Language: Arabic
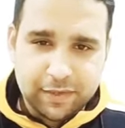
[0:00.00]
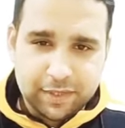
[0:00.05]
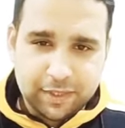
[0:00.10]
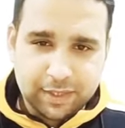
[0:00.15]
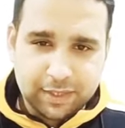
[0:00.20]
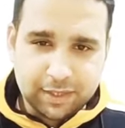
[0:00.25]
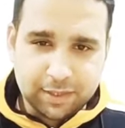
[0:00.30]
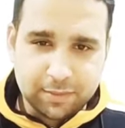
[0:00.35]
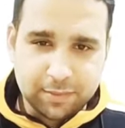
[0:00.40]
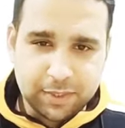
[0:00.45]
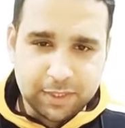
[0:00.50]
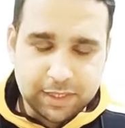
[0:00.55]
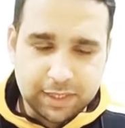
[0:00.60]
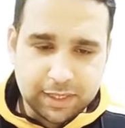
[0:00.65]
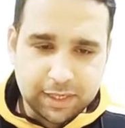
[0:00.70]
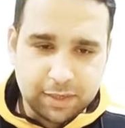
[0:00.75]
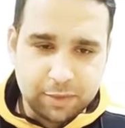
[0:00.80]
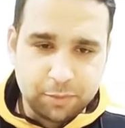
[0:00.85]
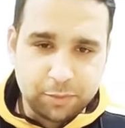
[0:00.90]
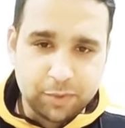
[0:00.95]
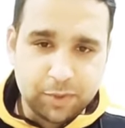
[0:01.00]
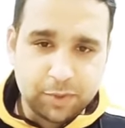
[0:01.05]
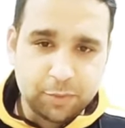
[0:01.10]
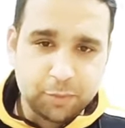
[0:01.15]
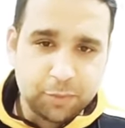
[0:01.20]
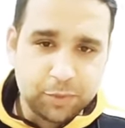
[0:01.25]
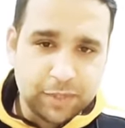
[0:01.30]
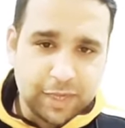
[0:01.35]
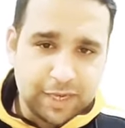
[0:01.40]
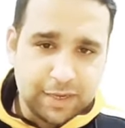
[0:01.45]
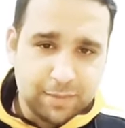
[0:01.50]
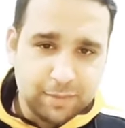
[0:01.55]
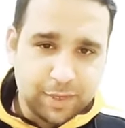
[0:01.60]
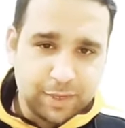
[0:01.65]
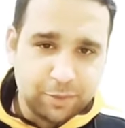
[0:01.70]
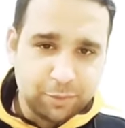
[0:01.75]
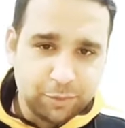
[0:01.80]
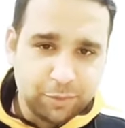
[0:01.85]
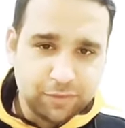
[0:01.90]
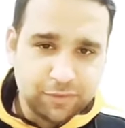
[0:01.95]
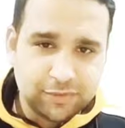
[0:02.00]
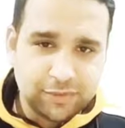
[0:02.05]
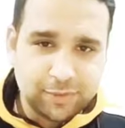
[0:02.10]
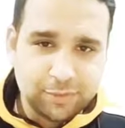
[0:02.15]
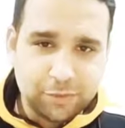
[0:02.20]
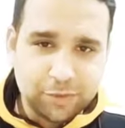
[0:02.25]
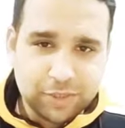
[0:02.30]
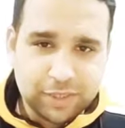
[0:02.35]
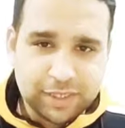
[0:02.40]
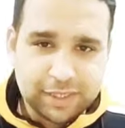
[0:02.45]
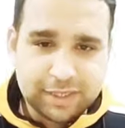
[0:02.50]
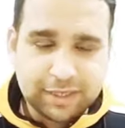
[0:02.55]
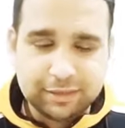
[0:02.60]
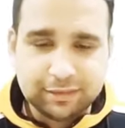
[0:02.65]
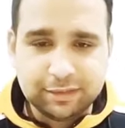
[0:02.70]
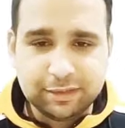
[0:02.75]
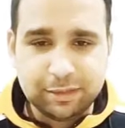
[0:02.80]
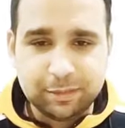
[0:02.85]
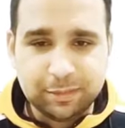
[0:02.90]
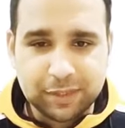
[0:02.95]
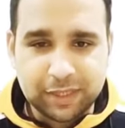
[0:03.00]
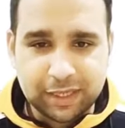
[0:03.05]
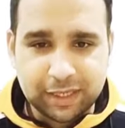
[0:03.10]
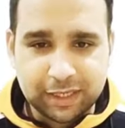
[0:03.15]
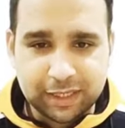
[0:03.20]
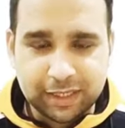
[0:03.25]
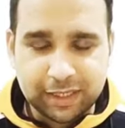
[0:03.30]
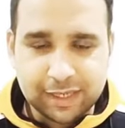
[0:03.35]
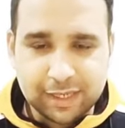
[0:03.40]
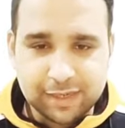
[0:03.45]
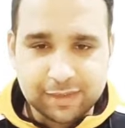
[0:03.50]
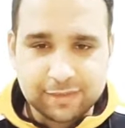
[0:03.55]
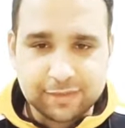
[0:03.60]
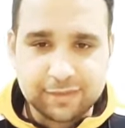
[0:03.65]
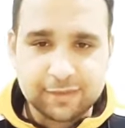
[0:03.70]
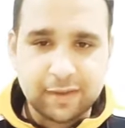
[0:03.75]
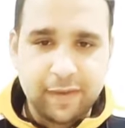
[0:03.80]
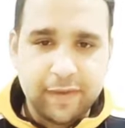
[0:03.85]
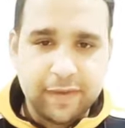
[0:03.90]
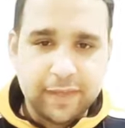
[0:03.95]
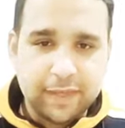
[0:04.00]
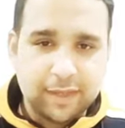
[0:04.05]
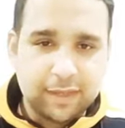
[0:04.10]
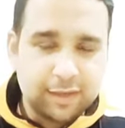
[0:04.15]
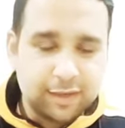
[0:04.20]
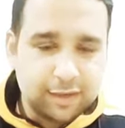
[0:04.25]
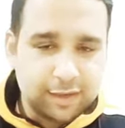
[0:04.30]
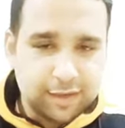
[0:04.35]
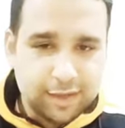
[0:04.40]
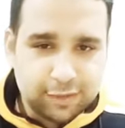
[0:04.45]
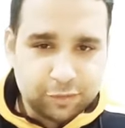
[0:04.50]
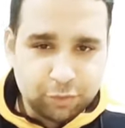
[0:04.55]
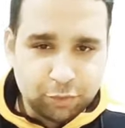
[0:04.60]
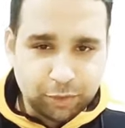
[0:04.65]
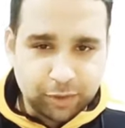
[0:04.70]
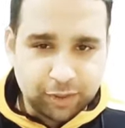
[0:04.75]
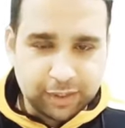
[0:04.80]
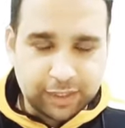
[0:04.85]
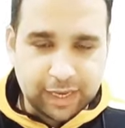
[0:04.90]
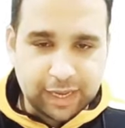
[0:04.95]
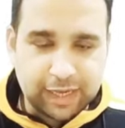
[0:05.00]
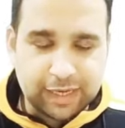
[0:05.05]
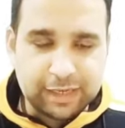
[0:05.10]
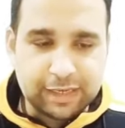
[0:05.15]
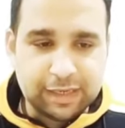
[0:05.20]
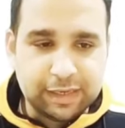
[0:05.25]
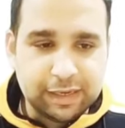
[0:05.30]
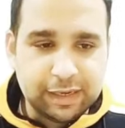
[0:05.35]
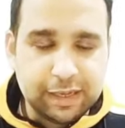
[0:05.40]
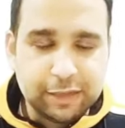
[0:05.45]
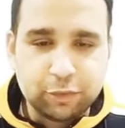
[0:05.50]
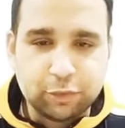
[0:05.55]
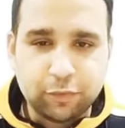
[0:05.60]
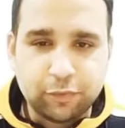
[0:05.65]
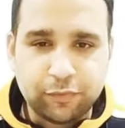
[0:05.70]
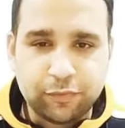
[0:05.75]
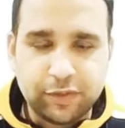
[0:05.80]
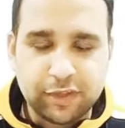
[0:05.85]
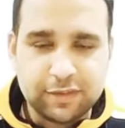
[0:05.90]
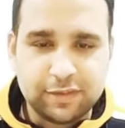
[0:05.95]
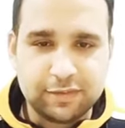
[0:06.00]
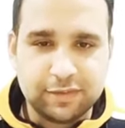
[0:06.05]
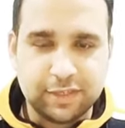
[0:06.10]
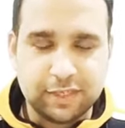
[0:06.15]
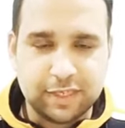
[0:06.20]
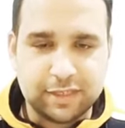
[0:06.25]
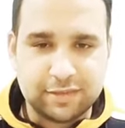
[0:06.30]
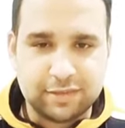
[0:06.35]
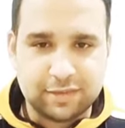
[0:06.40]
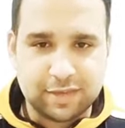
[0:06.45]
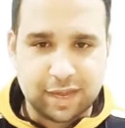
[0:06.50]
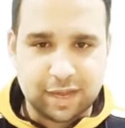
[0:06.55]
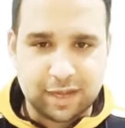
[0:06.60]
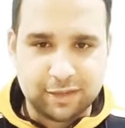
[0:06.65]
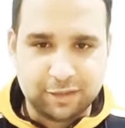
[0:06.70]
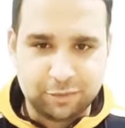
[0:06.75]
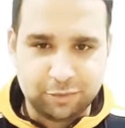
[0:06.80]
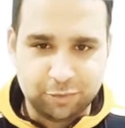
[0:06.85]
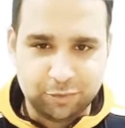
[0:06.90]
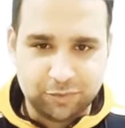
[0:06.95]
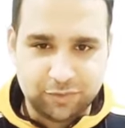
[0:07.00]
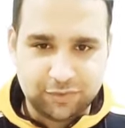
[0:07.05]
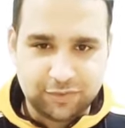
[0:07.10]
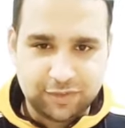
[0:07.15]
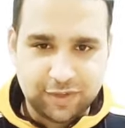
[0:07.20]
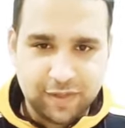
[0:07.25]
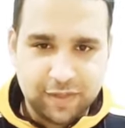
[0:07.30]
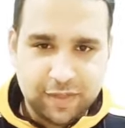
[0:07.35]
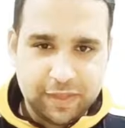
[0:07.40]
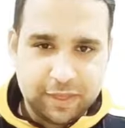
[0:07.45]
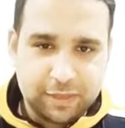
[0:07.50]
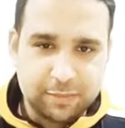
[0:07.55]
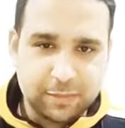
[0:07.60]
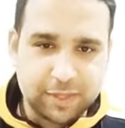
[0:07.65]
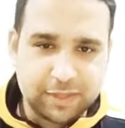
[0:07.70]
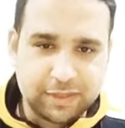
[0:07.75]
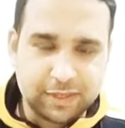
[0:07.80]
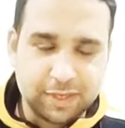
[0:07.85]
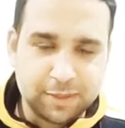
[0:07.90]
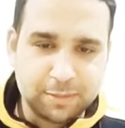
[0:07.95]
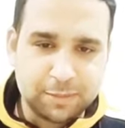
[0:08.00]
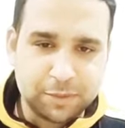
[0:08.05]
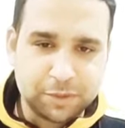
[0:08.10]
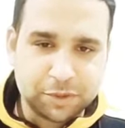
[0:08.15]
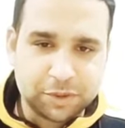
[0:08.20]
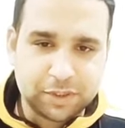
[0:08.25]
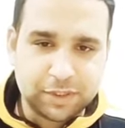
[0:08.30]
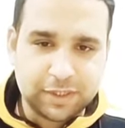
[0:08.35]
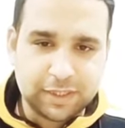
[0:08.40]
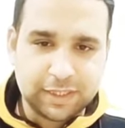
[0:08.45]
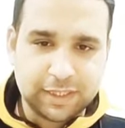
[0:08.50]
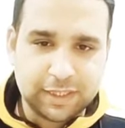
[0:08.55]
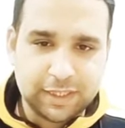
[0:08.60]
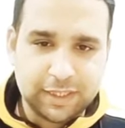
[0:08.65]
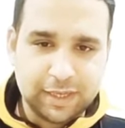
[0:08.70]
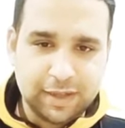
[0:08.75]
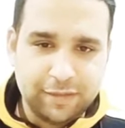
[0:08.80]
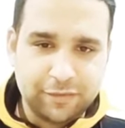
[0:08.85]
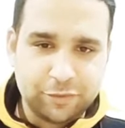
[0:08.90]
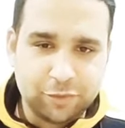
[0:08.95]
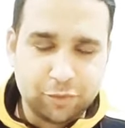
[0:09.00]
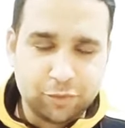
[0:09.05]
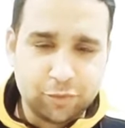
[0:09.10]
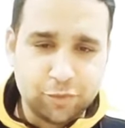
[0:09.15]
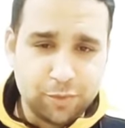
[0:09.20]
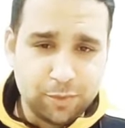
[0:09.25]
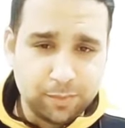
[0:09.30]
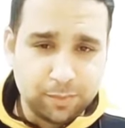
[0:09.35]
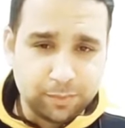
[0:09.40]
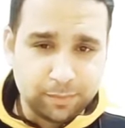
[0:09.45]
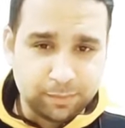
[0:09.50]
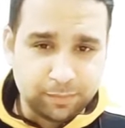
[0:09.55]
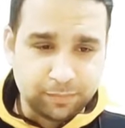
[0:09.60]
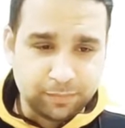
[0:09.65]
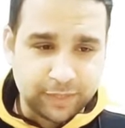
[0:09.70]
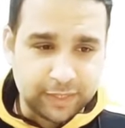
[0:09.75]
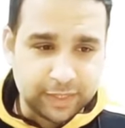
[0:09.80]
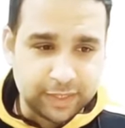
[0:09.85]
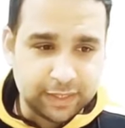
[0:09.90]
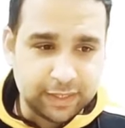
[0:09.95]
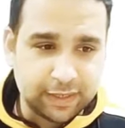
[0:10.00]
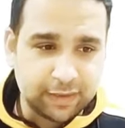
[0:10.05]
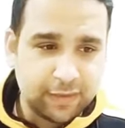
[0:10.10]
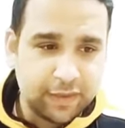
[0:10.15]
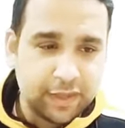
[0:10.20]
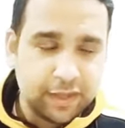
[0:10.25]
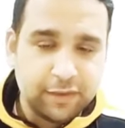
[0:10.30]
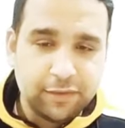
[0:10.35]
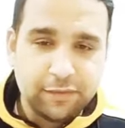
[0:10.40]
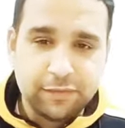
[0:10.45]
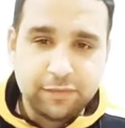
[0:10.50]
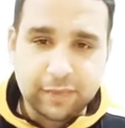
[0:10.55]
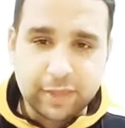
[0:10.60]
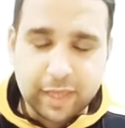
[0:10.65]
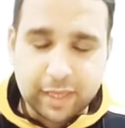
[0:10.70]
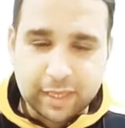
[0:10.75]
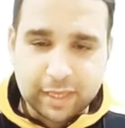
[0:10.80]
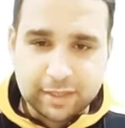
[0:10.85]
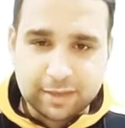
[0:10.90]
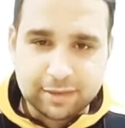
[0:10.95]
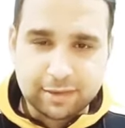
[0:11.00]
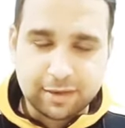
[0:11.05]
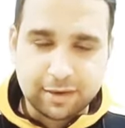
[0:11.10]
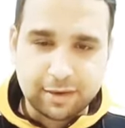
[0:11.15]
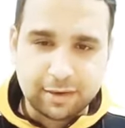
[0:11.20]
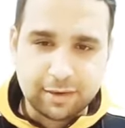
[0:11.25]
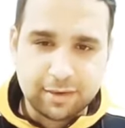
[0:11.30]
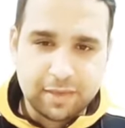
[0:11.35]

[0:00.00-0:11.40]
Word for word: كبير قوي ودايما انثى برج الجدي من الاناث اللي لا تح يعني لا تفضل التعدد ما تحبش ان هي تكون إيه، في اكتر